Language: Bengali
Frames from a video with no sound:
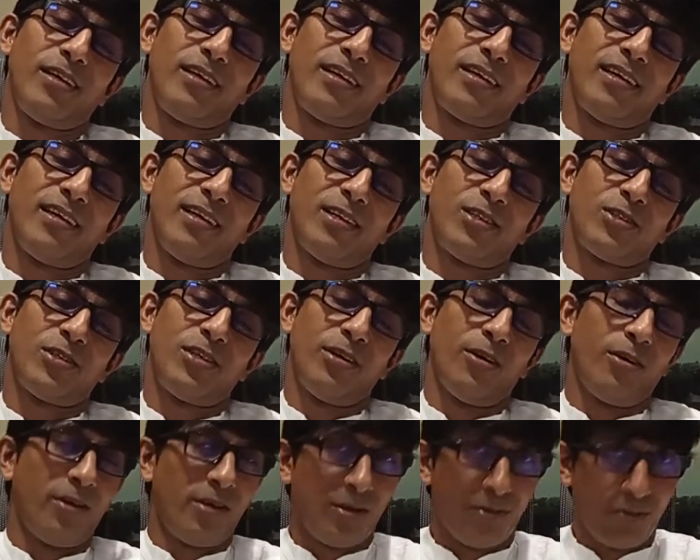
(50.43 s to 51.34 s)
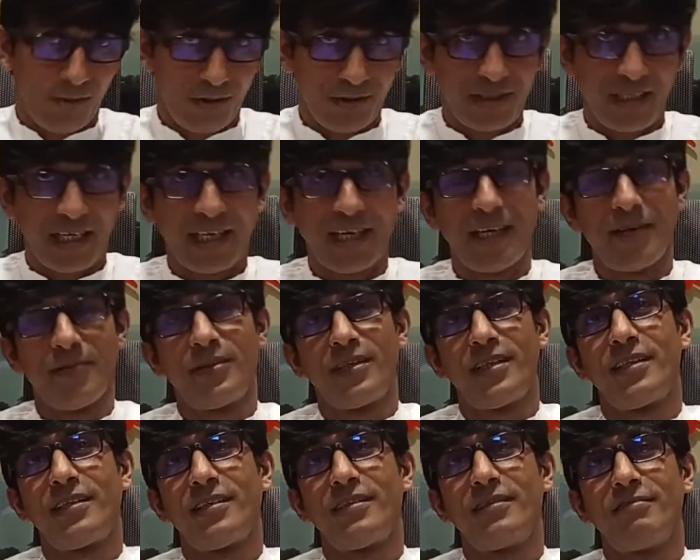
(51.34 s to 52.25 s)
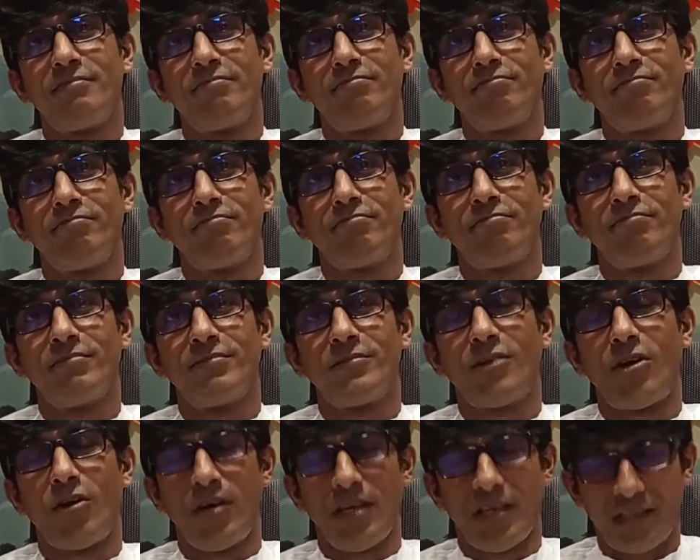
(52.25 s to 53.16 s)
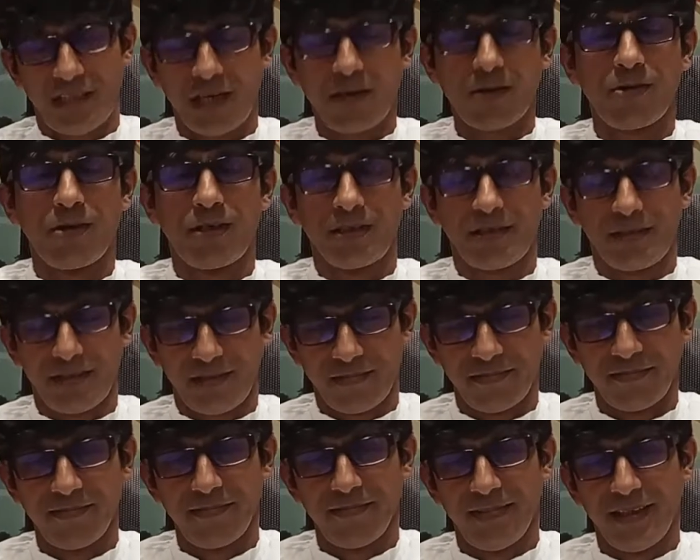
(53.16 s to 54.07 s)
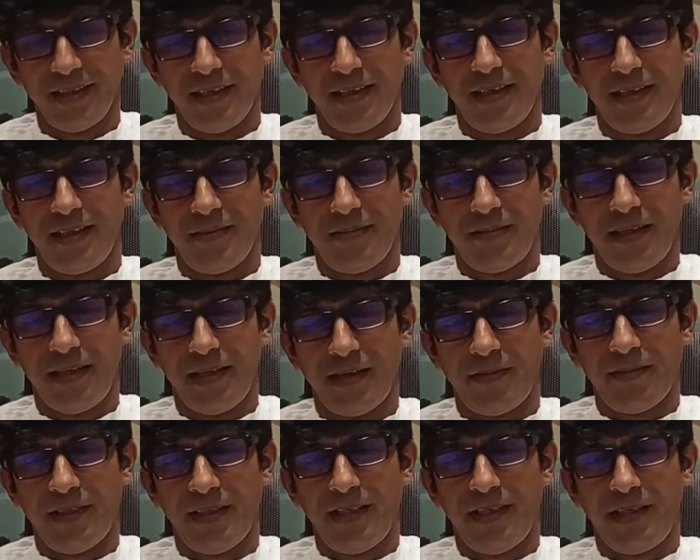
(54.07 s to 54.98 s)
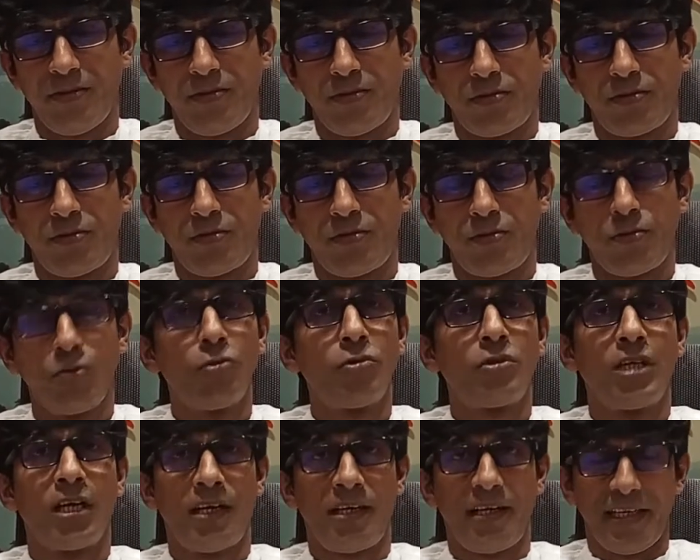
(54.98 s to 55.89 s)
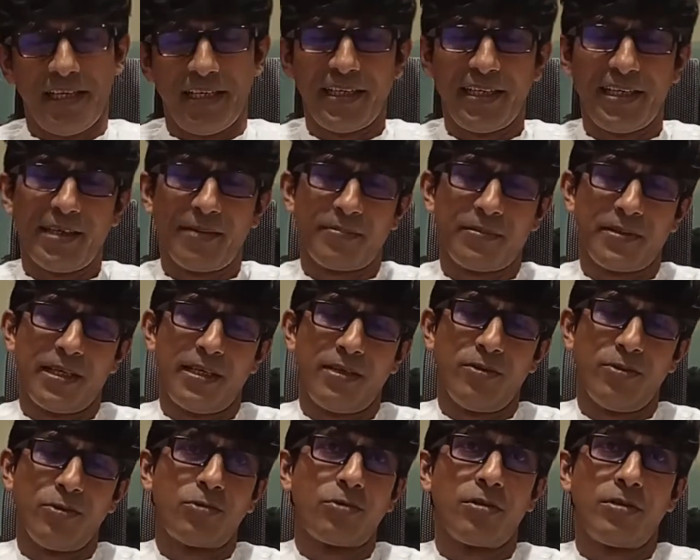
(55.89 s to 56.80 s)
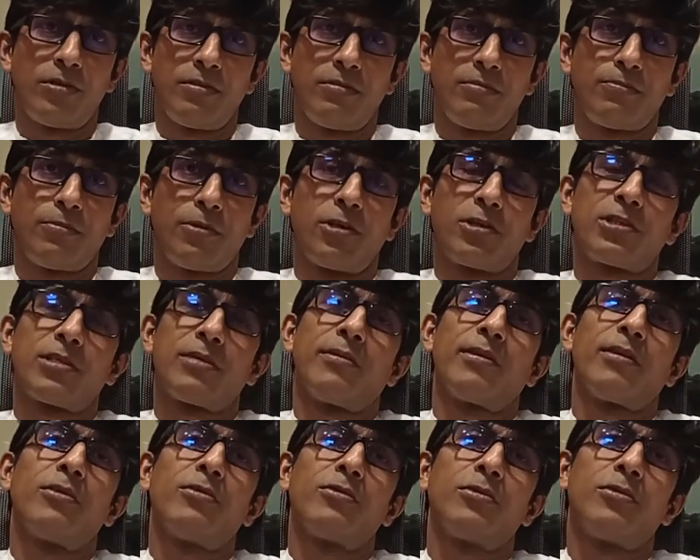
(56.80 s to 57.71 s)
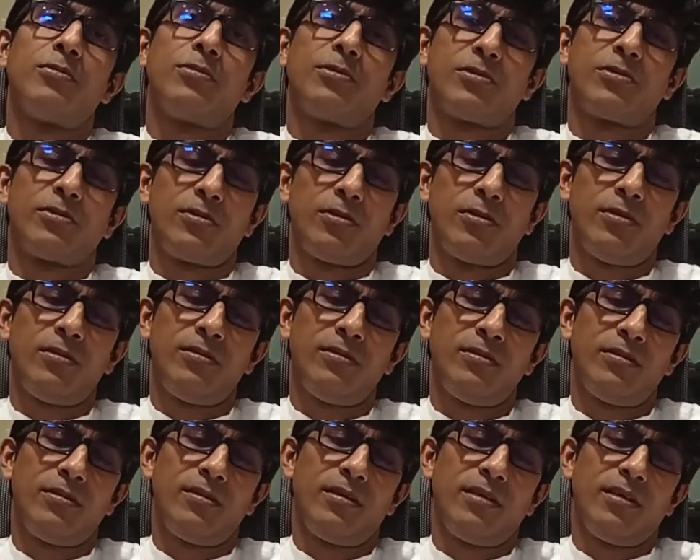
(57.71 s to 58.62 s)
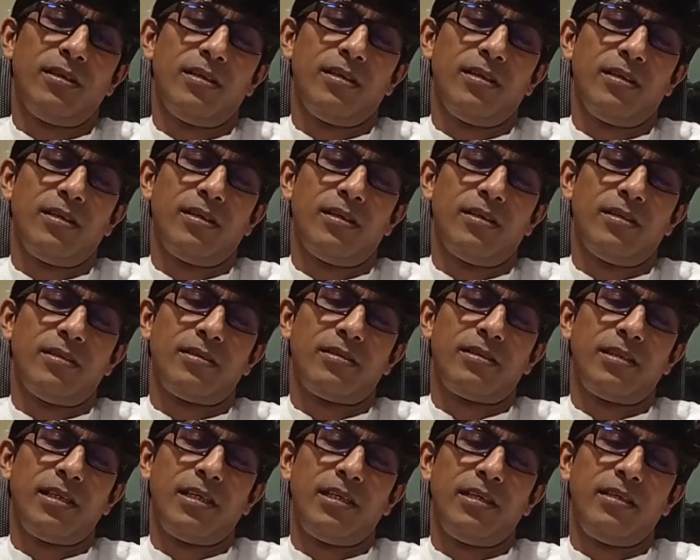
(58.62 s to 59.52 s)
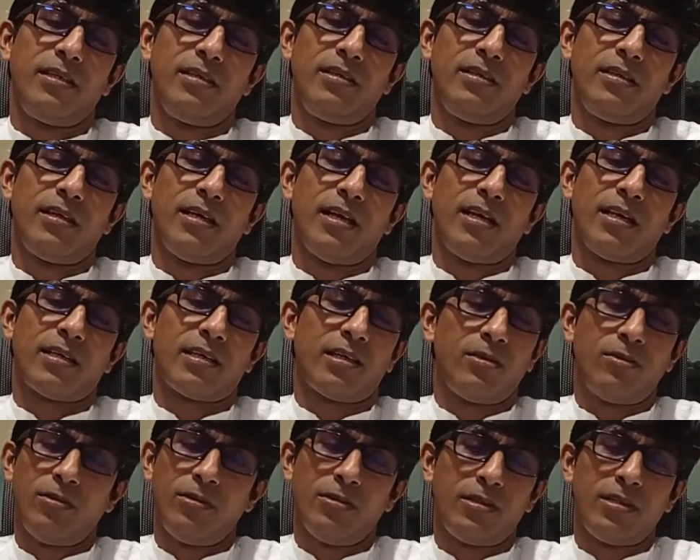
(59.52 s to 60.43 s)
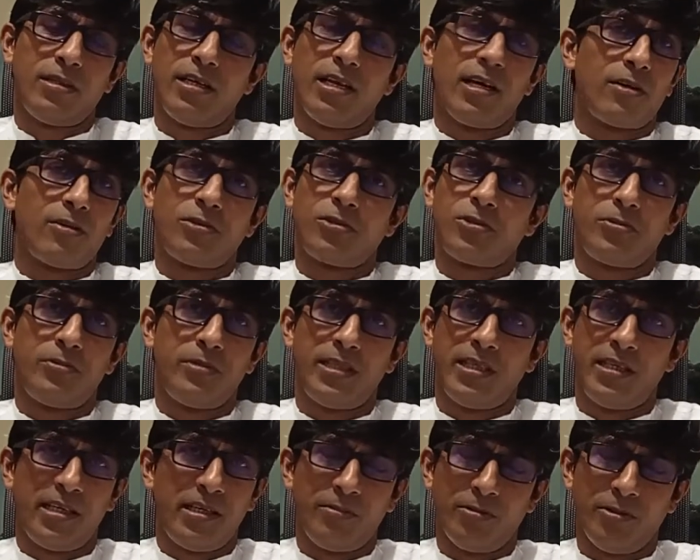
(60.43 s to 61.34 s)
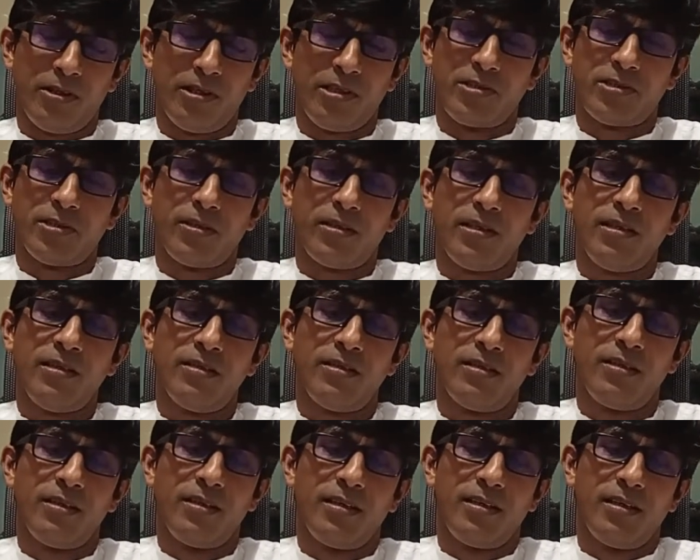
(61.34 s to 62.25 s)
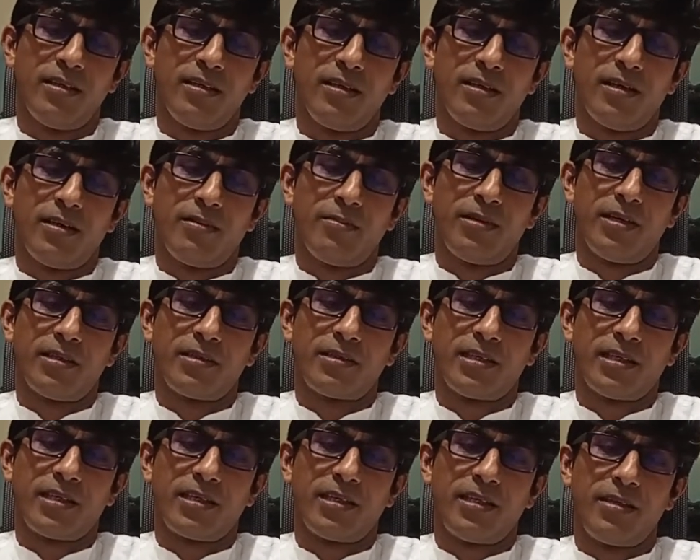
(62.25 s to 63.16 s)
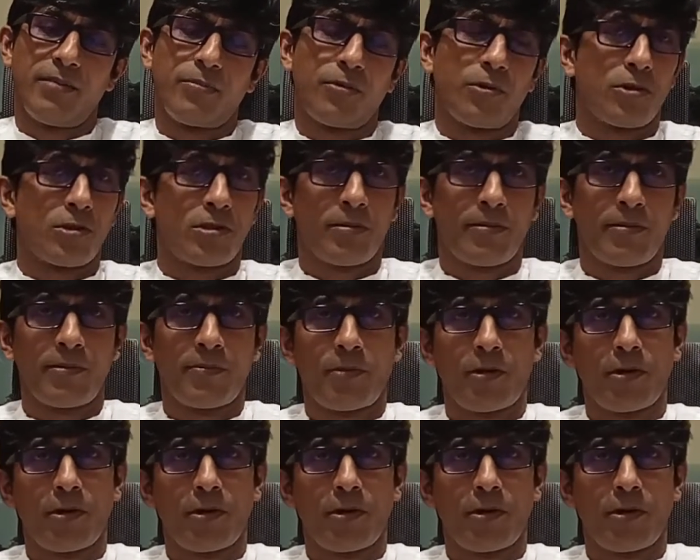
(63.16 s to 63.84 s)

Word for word: এখানে আসলে অনেকগুলো জায়গায় আমাদের অনেক সাঁকো আছে মানে আমাদের টু থার্ড এরিয়া প্রায় নতুন পৌরসভার অন্তর্ভুক্ত সেই এলাকাগুলোতে নাগরিক সুবিধা নেই বললেই চলে আমরা সেখানে পৌরসভার